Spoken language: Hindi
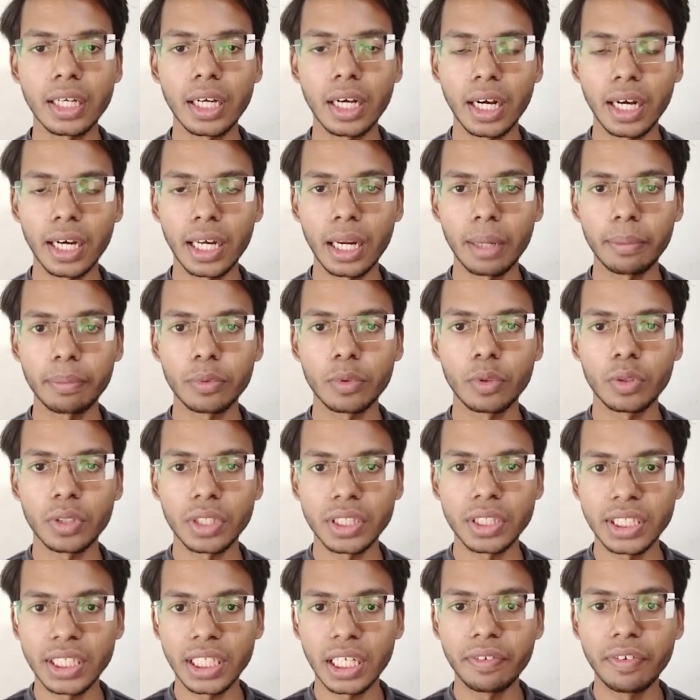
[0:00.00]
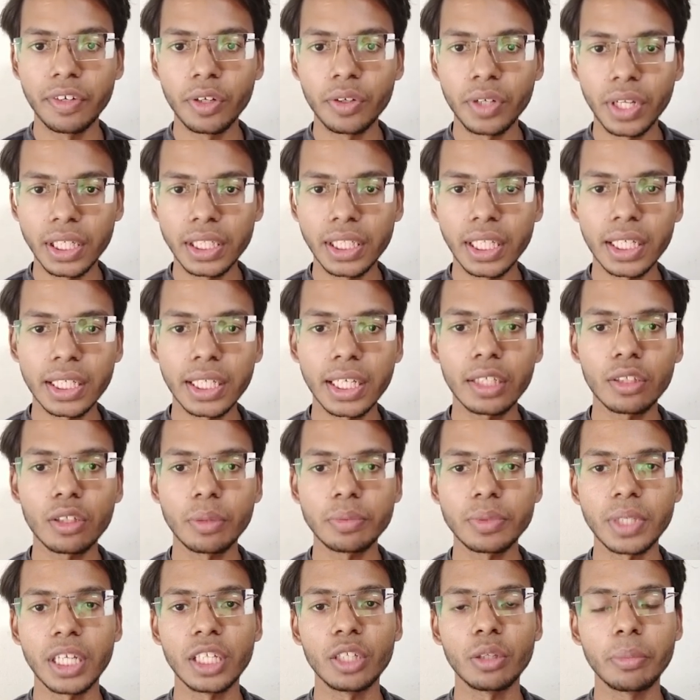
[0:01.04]
अगर आपको किसी का वीडियो नहीं देखना है तो आप
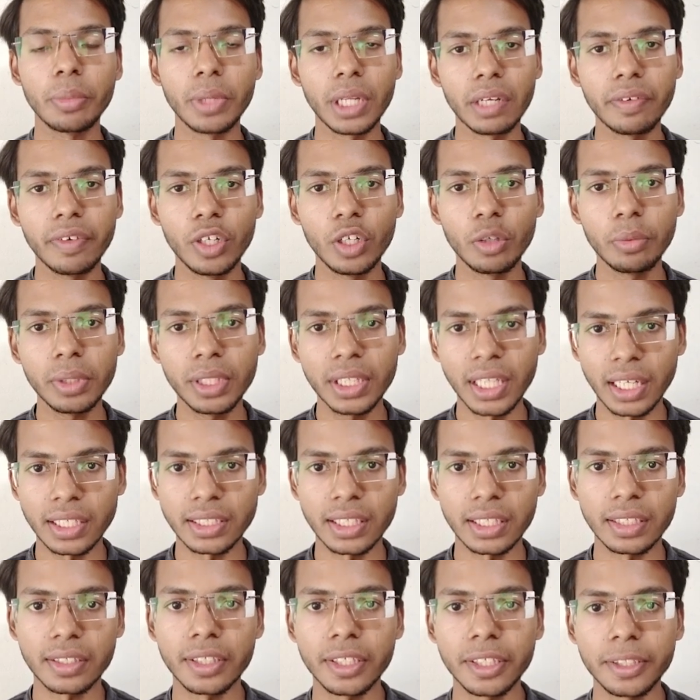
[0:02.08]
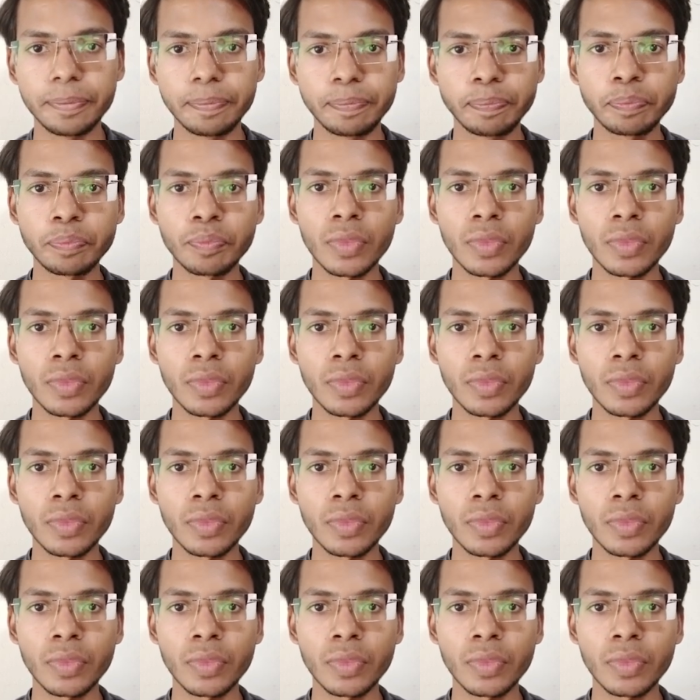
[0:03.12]
चाहिए तो मेरा वीडियो भी देख सकते हैं